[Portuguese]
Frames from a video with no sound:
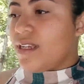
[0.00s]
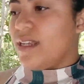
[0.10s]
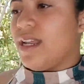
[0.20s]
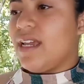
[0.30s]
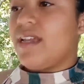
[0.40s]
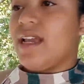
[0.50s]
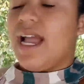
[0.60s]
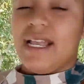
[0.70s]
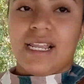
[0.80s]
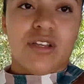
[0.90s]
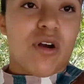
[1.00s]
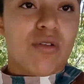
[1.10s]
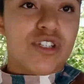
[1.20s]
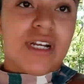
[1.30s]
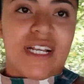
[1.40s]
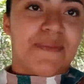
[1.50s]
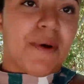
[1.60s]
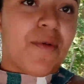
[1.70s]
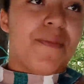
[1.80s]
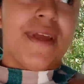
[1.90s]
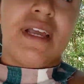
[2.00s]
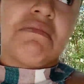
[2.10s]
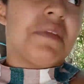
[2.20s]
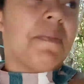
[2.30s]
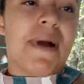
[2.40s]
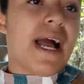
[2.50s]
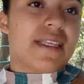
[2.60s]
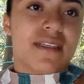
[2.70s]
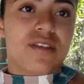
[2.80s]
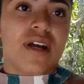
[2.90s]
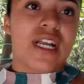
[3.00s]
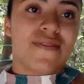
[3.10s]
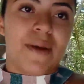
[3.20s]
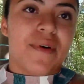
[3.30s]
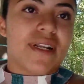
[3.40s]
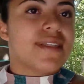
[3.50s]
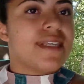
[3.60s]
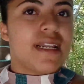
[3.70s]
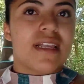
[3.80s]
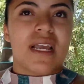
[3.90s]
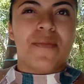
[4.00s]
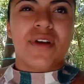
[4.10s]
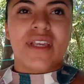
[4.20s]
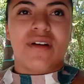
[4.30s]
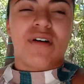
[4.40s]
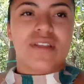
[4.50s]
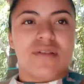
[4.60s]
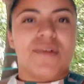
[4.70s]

né? Aí traz alguma coisa de casa pra comer e passa. Só que a gente vai embora cedo, daqui a pouquinho. Agora são